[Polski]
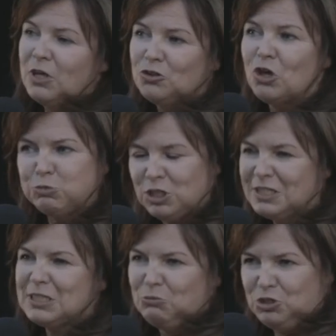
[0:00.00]
dobrze
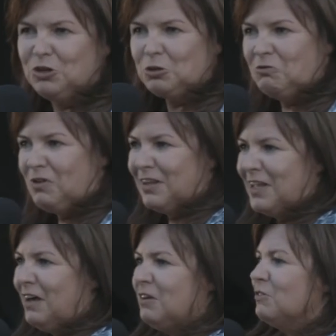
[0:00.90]
jestem
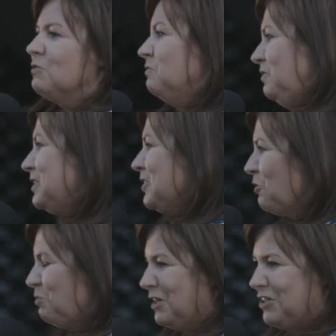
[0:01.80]
przygotowana, więc
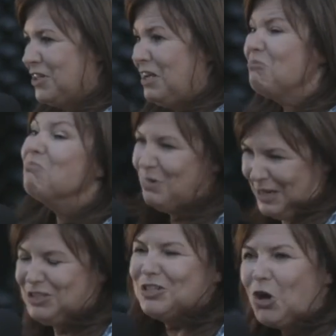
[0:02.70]
to będzie,
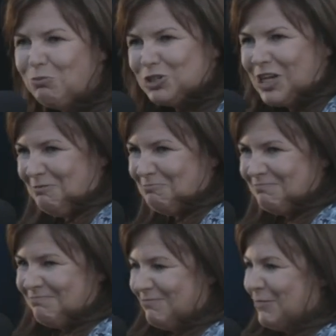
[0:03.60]
będzie dobrze.
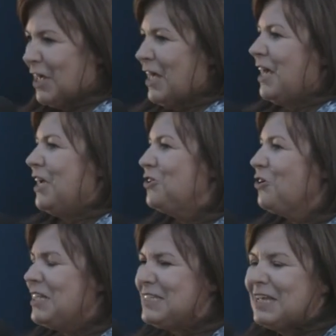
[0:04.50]
I
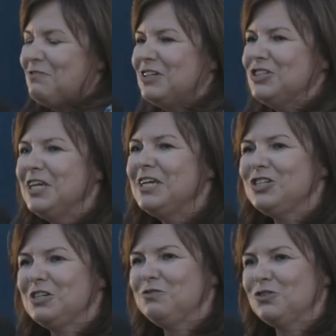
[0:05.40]
to jest
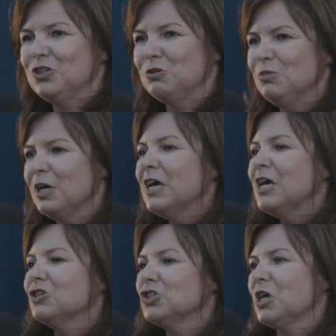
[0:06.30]
najważniejsze w tym,
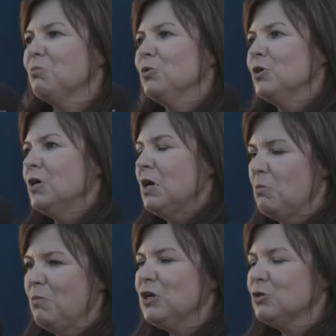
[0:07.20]
żeby
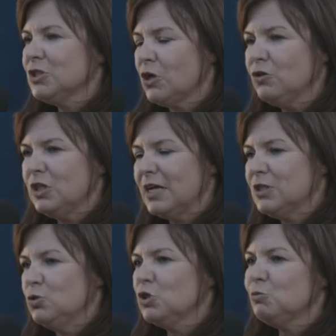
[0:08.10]
mając kontakt
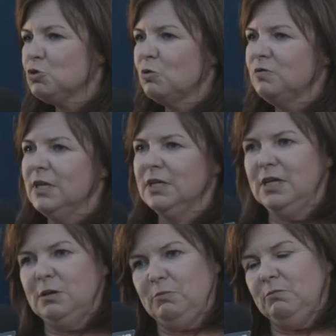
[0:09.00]
z drugim
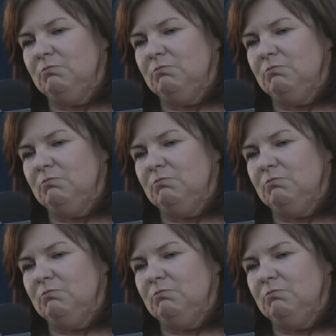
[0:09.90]
człowiekiem,